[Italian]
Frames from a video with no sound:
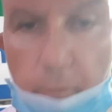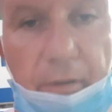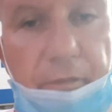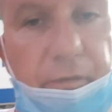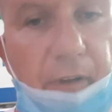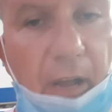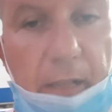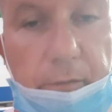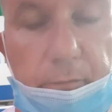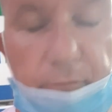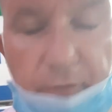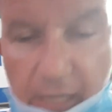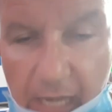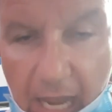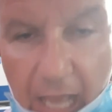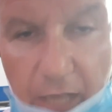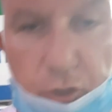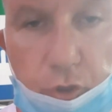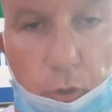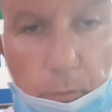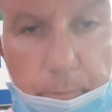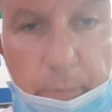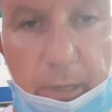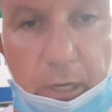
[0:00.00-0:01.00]
Vi, fa, vi
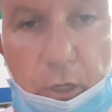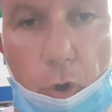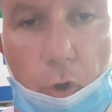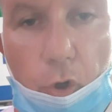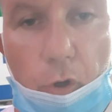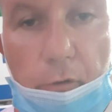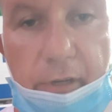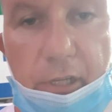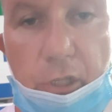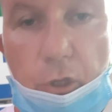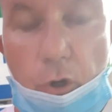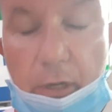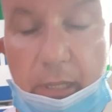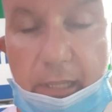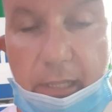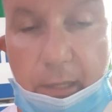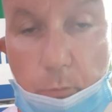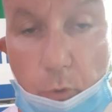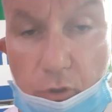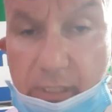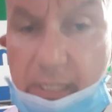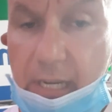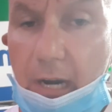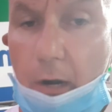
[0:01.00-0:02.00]
lascio il piccolo video che
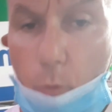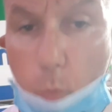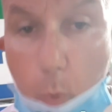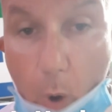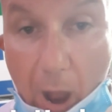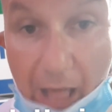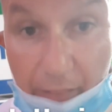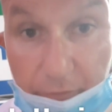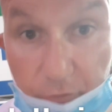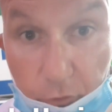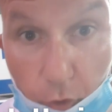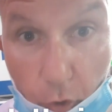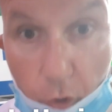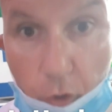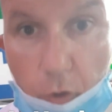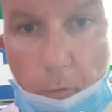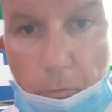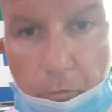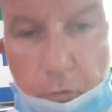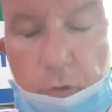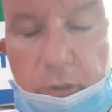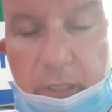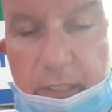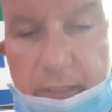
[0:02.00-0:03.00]
dimostra quanto in
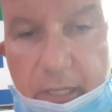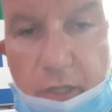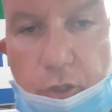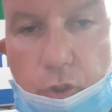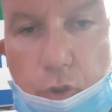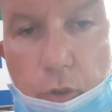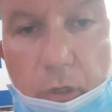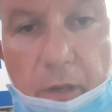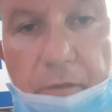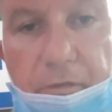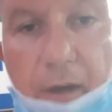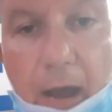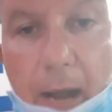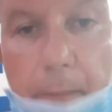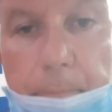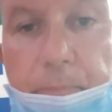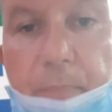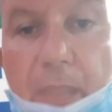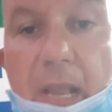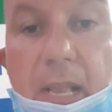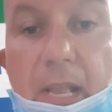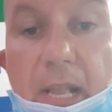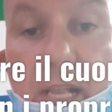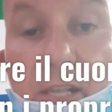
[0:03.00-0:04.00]
confronto a tre giorni fa
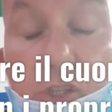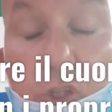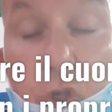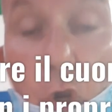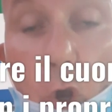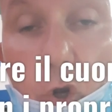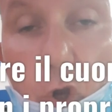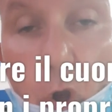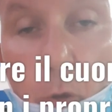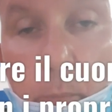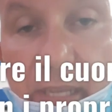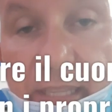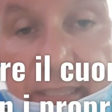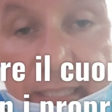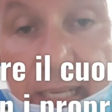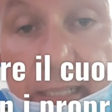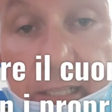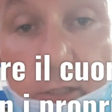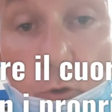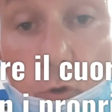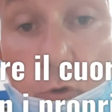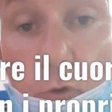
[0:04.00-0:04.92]
sono aumentate